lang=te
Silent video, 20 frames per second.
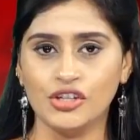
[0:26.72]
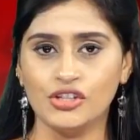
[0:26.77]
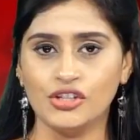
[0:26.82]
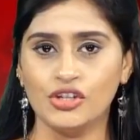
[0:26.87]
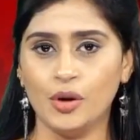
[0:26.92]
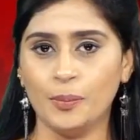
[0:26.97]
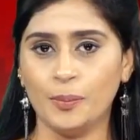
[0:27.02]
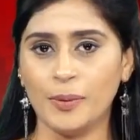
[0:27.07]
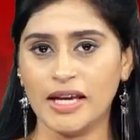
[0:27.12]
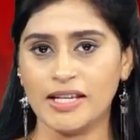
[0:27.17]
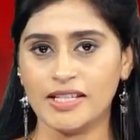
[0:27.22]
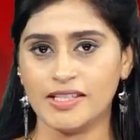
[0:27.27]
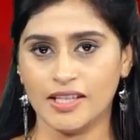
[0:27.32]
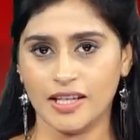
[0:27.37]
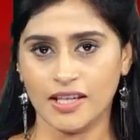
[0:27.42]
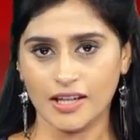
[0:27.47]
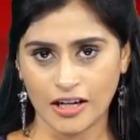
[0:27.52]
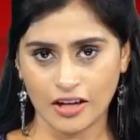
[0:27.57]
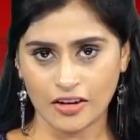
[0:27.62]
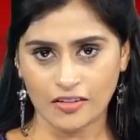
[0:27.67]

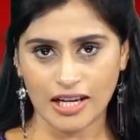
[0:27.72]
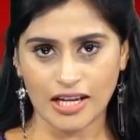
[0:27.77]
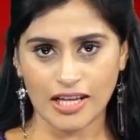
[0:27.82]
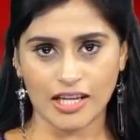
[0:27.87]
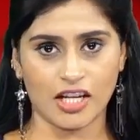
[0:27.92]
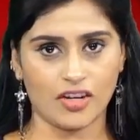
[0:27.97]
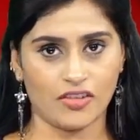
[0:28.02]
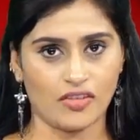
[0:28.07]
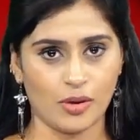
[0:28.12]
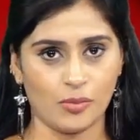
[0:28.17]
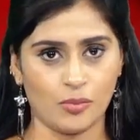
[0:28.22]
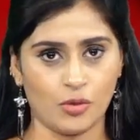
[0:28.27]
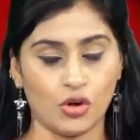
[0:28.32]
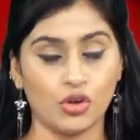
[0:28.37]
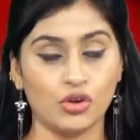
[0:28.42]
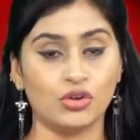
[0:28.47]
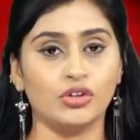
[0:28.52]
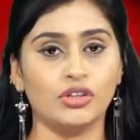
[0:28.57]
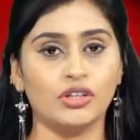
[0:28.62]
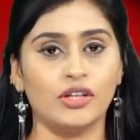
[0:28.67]
యూపీఎస్సీ రెండు వేల ఇరవై
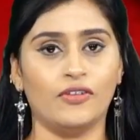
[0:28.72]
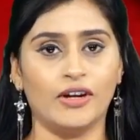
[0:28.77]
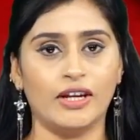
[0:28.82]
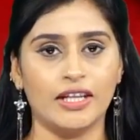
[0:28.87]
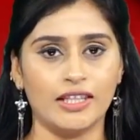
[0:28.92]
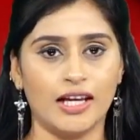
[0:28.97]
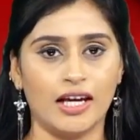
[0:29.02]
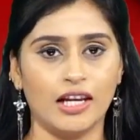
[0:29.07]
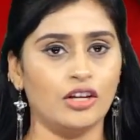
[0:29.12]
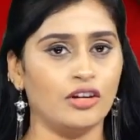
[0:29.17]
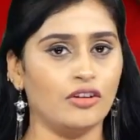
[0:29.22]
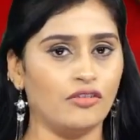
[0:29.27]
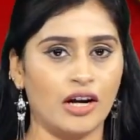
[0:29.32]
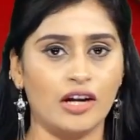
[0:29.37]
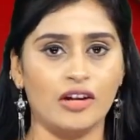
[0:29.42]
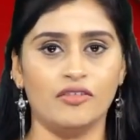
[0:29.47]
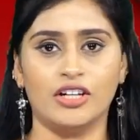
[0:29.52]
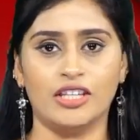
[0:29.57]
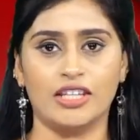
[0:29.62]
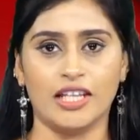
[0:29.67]
మూడు తుది ఫలితాలు
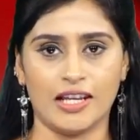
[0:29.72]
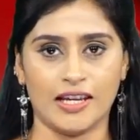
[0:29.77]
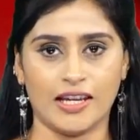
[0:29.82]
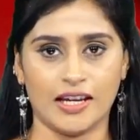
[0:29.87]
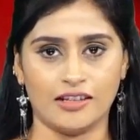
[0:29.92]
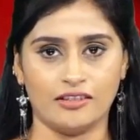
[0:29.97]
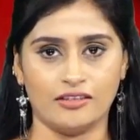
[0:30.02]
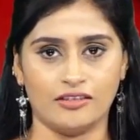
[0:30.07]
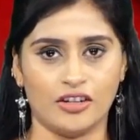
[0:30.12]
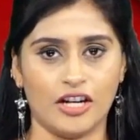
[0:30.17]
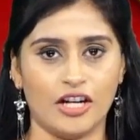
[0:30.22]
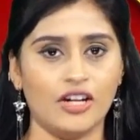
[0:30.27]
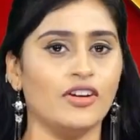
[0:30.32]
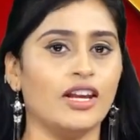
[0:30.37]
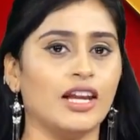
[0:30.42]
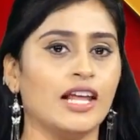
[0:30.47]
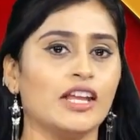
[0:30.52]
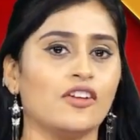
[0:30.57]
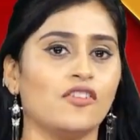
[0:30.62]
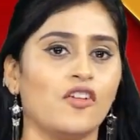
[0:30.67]
ఇవాళ విడుదలయ్యాయి రెండు
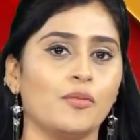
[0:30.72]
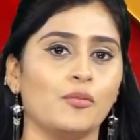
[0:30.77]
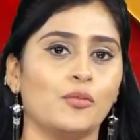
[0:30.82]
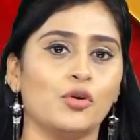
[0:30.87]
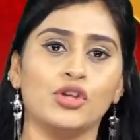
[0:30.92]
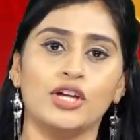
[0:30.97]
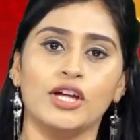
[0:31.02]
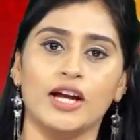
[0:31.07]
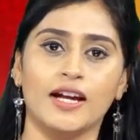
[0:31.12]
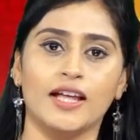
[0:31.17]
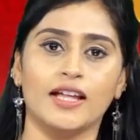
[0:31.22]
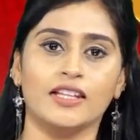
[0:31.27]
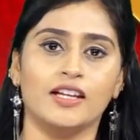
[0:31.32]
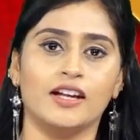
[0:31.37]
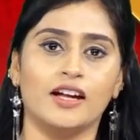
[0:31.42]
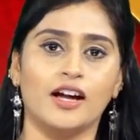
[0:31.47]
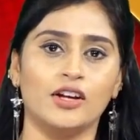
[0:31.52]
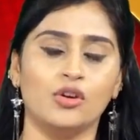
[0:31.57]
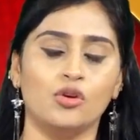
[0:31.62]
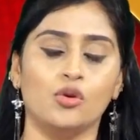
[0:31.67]
వేల ఇరవై మూడు
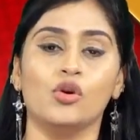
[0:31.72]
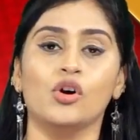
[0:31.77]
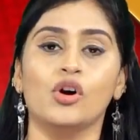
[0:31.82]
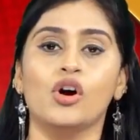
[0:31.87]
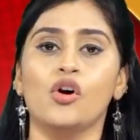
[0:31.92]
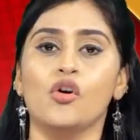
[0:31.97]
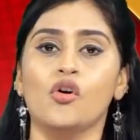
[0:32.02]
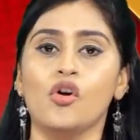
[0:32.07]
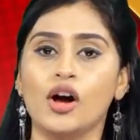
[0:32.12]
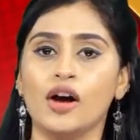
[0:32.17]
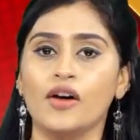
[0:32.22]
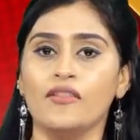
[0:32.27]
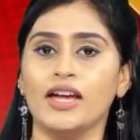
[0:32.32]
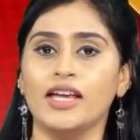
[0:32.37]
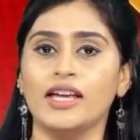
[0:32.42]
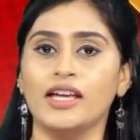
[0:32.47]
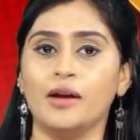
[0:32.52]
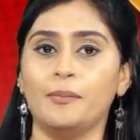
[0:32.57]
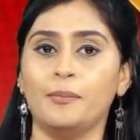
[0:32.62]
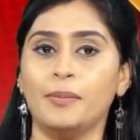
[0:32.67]
ఏడాదికి గాను ఒక
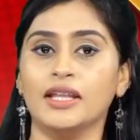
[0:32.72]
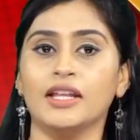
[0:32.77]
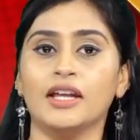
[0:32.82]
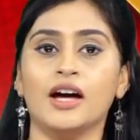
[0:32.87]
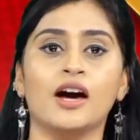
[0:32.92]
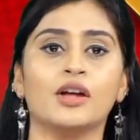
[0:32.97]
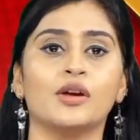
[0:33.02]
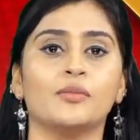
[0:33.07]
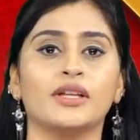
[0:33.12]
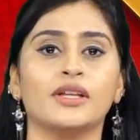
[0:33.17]
వెయ్యి పదహారు